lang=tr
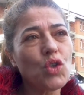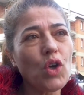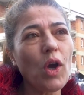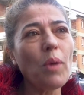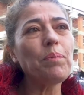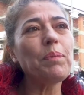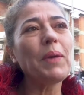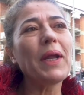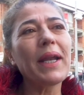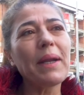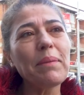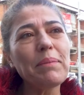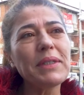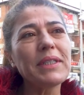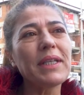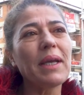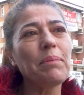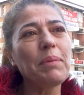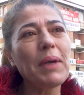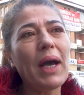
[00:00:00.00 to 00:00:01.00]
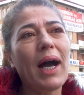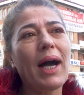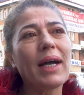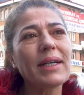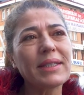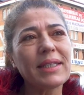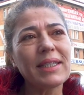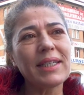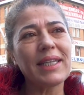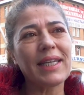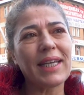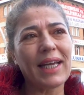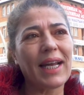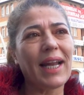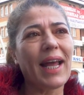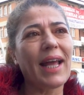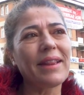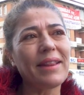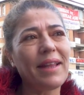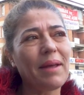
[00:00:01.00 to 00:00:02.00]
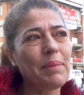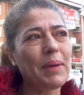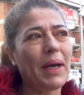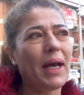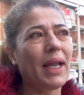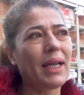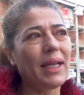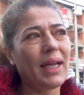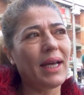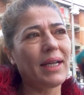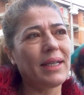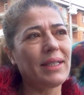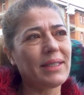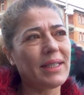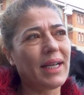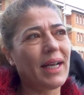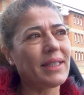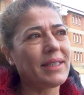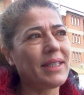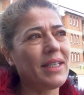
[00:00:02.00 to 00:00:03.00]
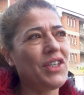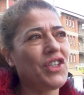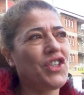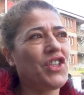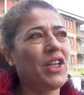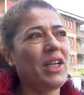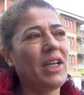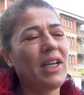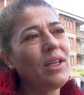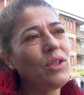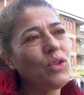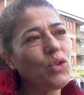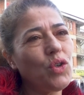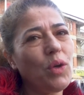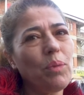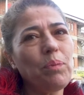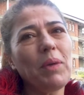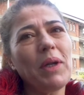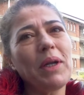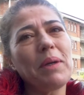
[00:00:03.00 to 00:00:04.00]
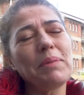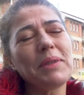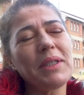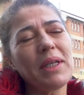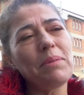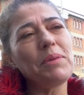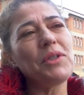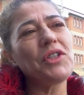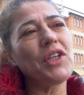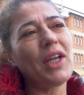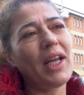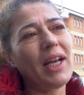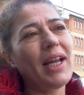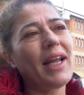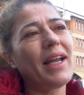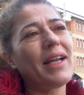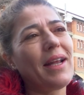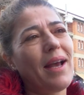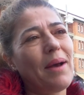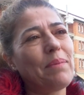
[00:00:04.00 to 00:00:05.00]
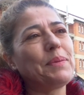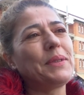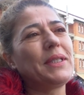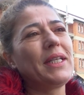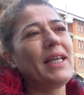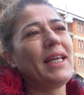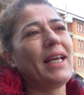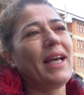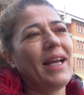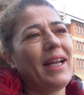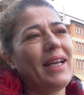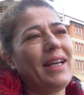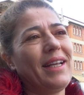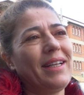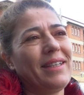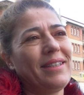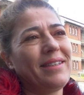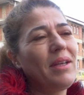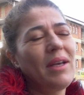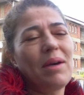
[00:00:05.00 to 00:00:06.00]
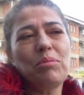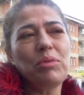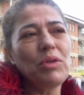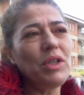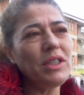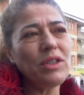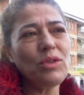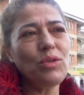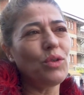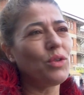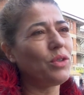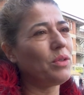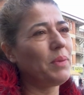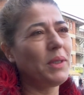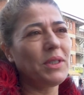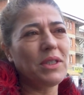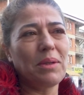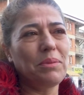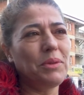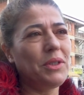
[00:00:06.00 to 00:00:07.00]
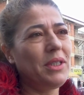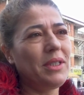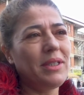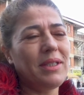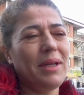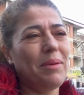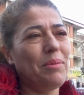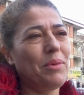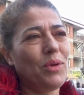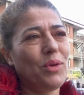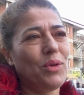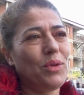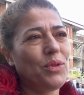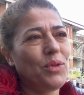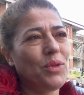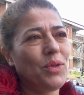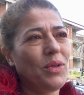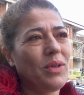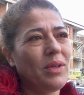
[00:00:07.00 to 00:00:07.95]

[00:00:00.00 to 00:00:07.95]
çöplerimize bir artık gelen de bir Allah rızası için çöplerimize bir şeyler yapsın yani. Yani bunu istiyoruz başka bir şey istemiyoruz.